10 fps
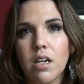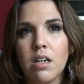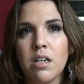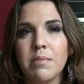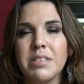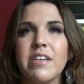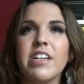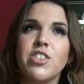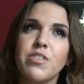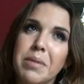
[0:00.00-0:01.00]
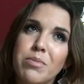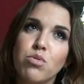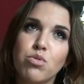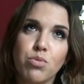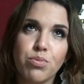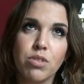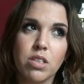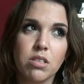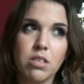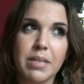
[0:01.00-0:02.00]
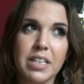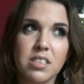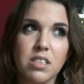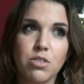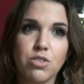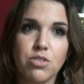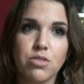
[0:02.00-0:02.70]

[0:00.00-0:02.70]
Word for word: euh, mais c'est vrai que je ne vais pas beaucoup non plus dans les magasins Lush.